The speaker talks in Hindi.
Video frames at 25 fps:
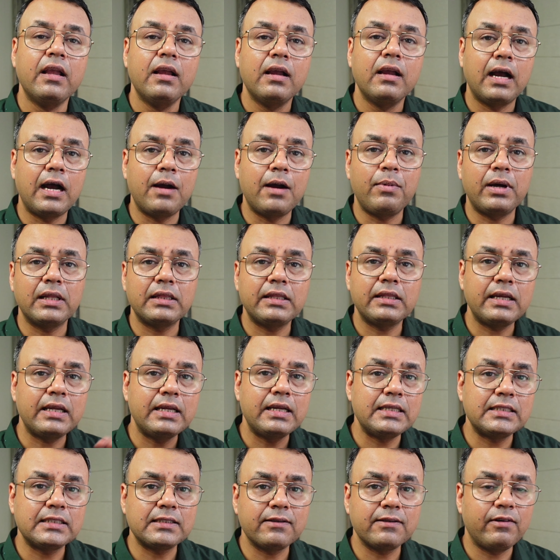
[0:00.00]
अब आते हैं
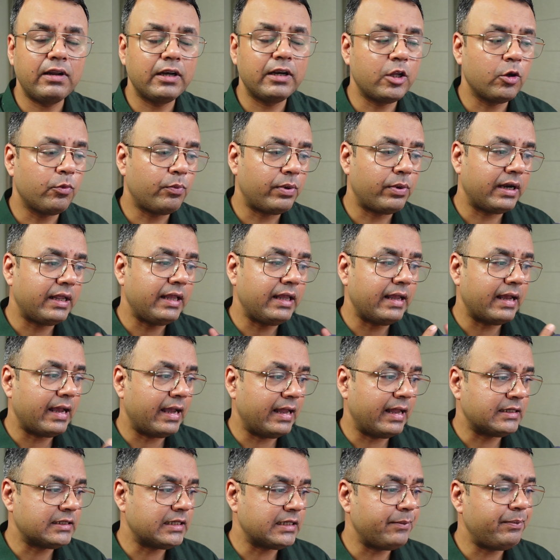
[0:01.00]
इस सवाल के ऊपर कि
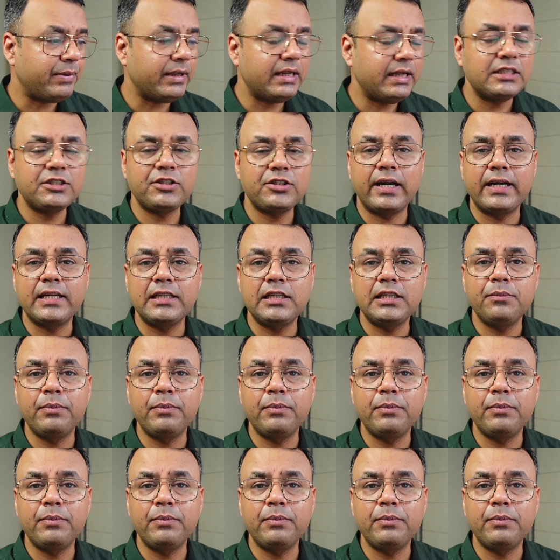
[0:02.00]
एस आई पी की स्ट्रैटेजी